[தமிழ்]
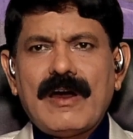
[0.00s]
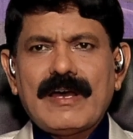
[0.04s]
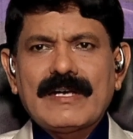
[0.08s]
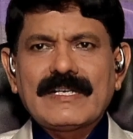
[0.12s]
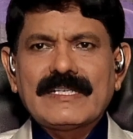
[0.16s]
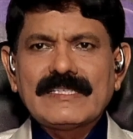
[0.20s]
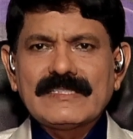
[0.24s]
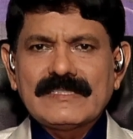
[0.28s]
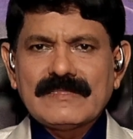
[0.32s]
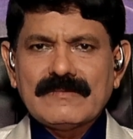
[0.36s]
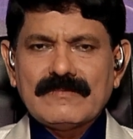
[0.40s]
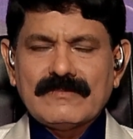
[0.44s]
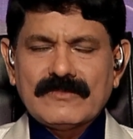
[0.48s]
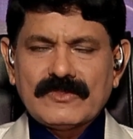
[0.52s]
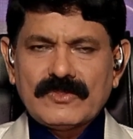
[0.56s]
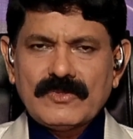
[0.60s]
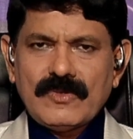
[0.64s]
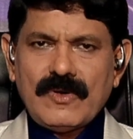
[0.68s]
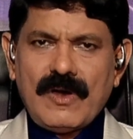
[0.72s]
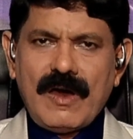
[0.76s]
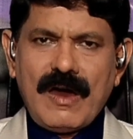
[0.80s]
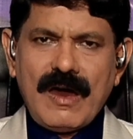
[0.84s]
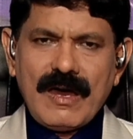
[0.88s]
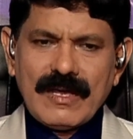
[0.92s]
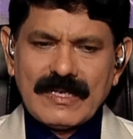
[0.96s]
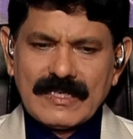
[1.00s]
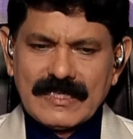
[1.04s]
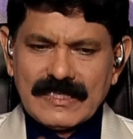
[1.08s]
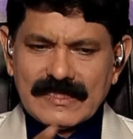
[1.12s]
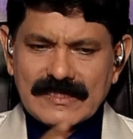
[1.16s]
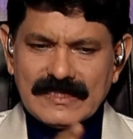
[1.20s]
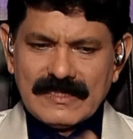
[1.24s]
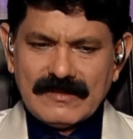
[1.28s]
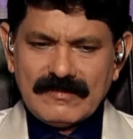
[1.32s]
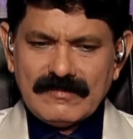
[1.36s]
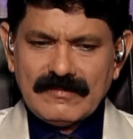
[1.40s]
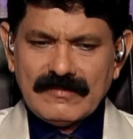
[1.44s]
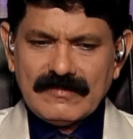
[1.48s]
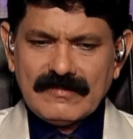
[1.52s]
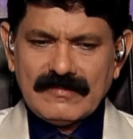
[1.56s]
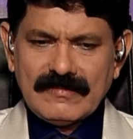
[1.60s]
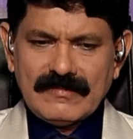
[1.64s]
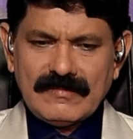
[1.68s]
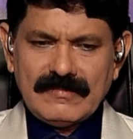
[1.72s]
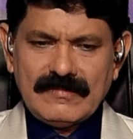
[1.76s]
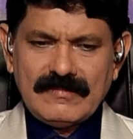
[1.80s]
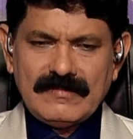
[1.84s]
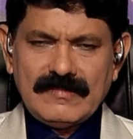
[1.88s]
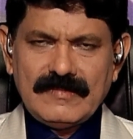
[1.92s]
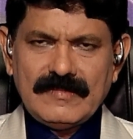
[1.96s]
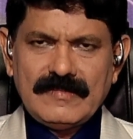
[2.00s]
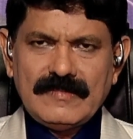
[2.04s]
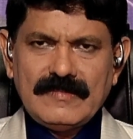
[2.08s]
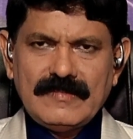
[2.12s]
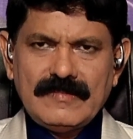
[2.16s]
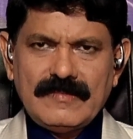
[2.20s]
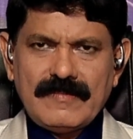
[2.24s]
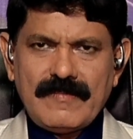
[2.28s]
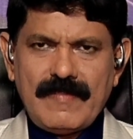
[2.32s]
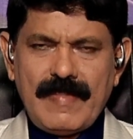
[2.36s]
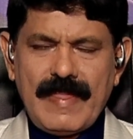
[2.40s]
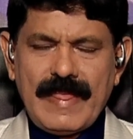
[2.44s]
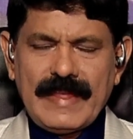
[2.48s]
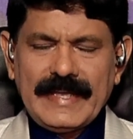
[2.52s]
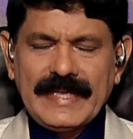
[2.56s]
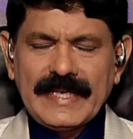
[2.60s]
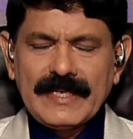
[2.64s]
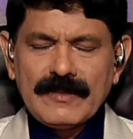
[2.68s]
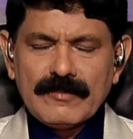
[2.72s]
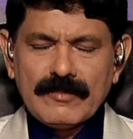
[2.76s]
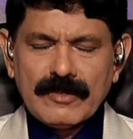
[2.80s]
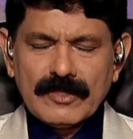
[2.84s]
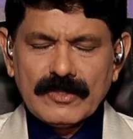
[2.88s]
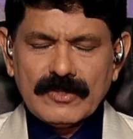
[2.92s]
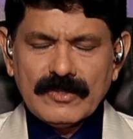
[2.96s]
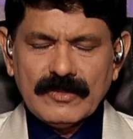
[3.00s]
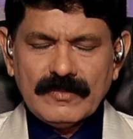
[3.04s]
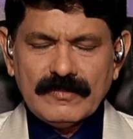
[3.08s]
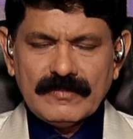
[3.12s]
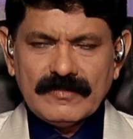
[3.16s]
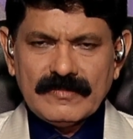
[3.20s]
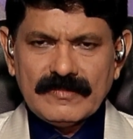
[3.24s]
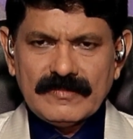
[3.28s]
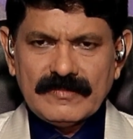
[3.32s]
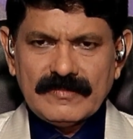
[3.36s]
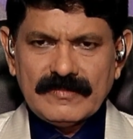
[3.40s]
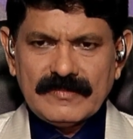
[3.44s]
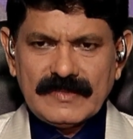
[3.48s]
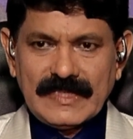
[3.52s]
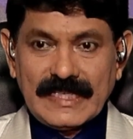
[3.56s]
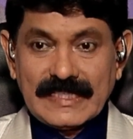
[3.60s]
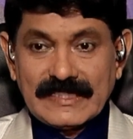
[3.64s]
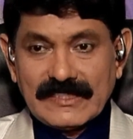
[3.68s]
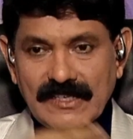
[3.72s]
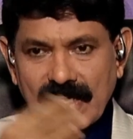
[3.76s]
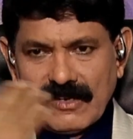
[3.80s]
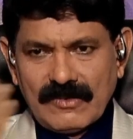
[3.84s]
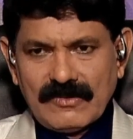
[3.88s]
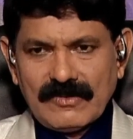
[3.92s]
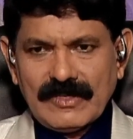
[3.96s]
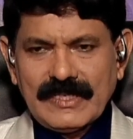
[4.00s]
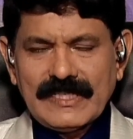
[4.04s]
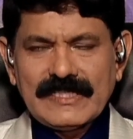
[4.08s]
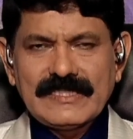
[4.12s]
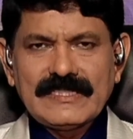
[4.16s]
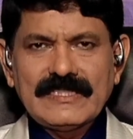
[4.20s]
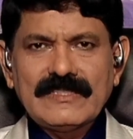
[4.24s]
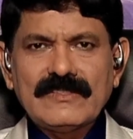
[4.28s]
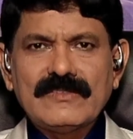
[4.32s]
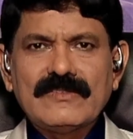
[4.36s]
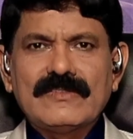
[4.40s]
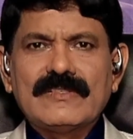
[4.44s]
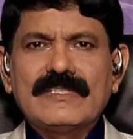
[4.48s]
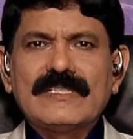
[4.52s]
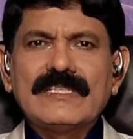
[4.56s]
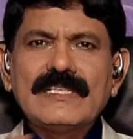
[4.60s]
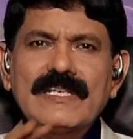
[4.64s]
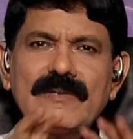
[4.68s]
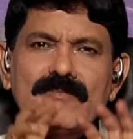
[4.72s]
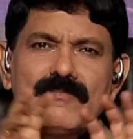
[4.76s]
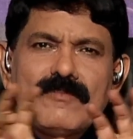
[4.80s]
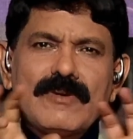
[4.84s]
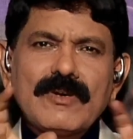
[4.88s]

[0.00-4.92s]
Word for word: ஆர்கசம் ஸோ ஆர்கசம் என்பதும் எஜாக்குலேஷனுன்றது ரொம்ப